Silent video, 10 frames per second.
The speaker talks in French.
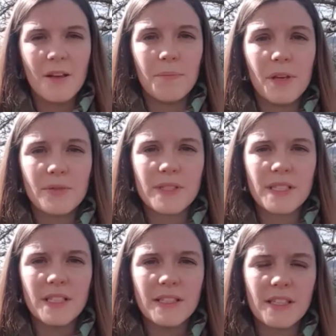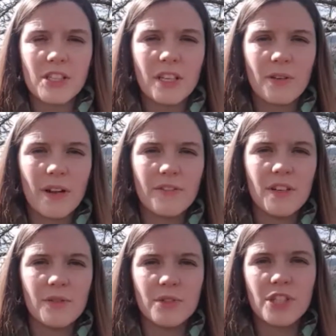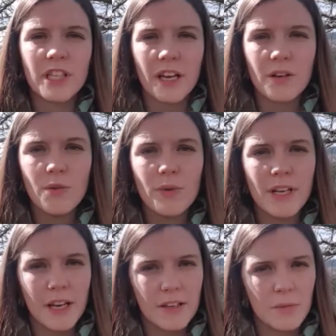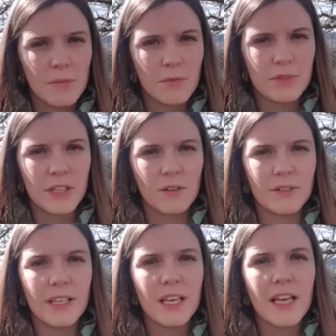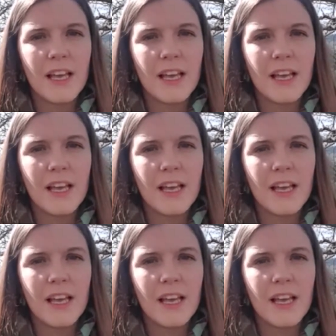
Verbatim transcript: Mais aussi, sachez que la ville de Chicago, où il y a énormément d'Irlandais,